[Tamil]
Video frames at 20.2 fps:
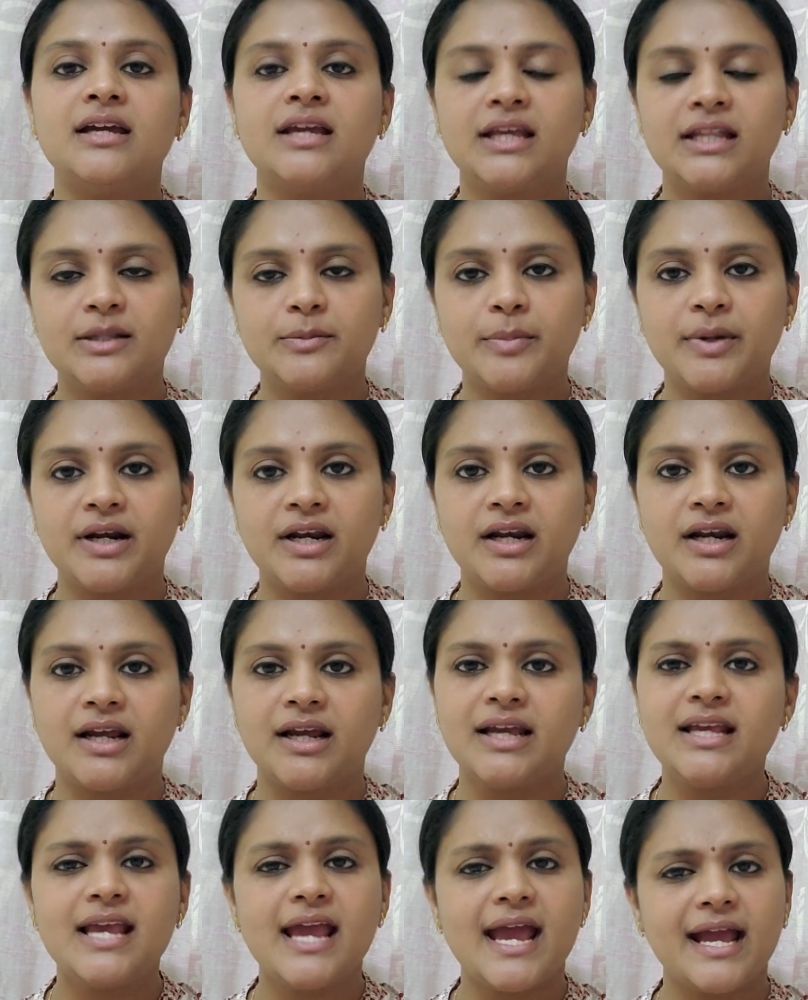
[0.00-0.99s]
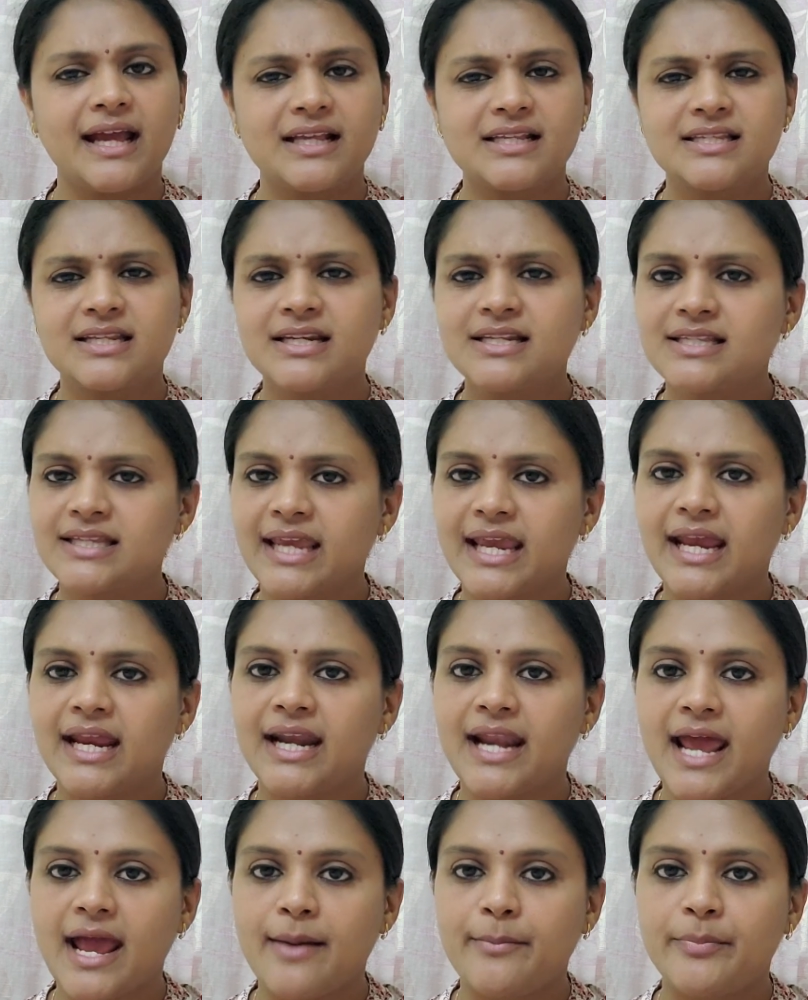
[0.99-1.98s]
இது பண்ணுறாங்க ஆக்சிடென்ட்ஸ் கேன்
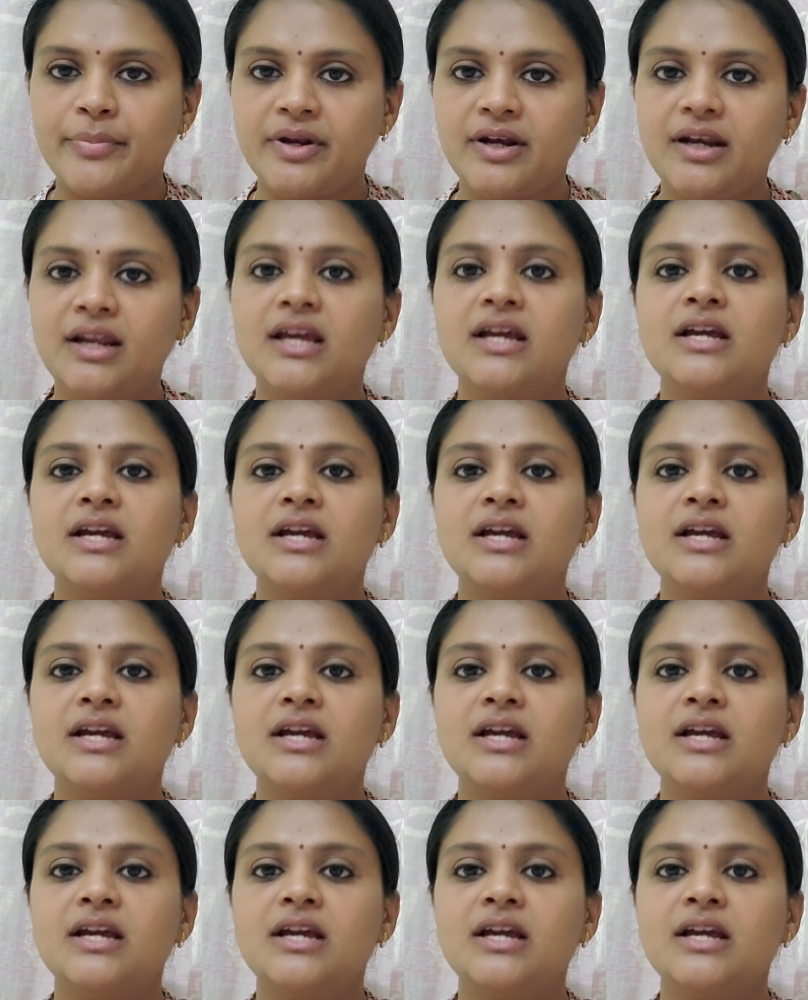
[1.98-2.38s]
ஹேப்பன்